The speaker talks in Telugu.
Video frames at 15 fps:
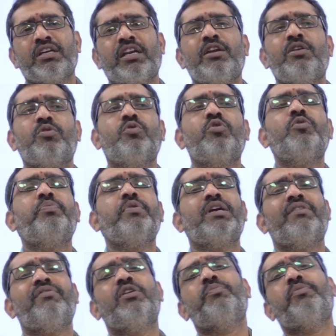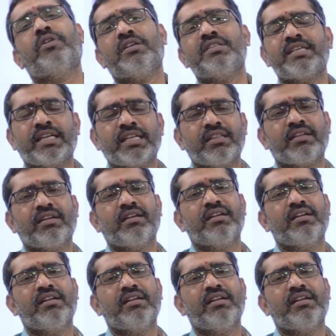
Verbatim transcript: రెండు గ్రూపులుగా విడిపోవడం జరిగింది